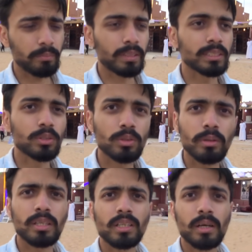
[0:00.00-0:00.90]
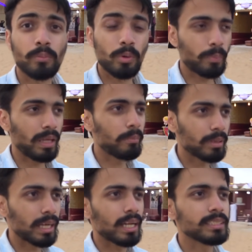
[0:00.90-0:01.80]
पैसे क्यों दे भाई हमको पहले
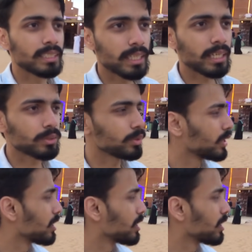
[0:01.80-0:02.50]
बताना चाहिए था या तो